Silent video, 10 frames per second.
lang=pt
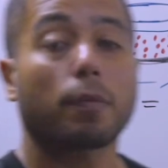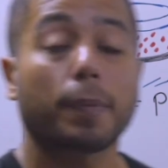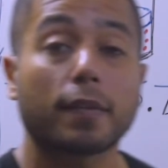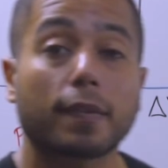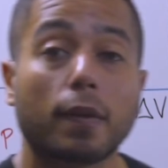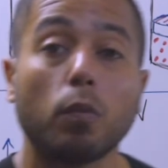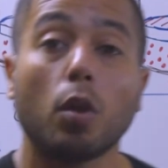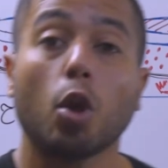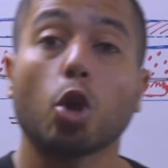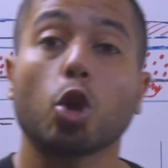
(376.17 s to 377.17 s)
expansão,
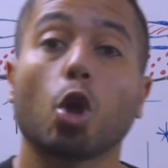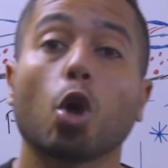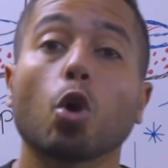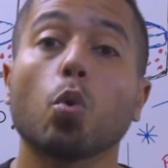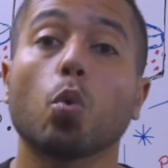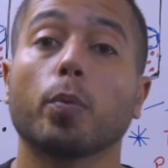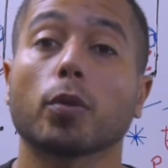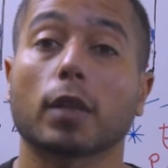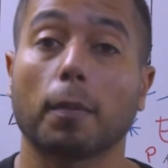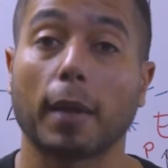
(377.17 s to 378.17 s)
logo o meu
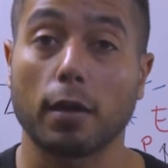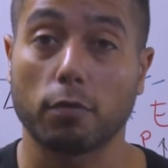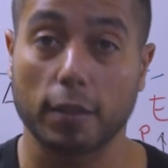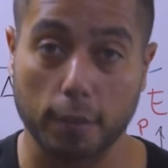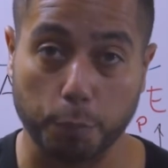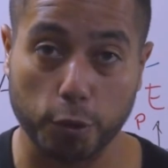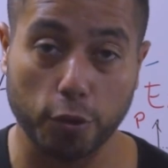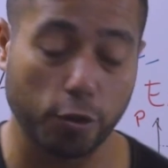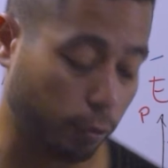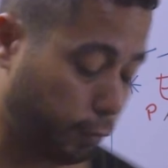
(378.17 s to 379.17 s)
trabalho vai ser
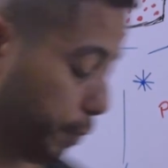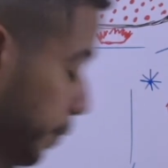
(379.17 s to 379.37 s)
positivo.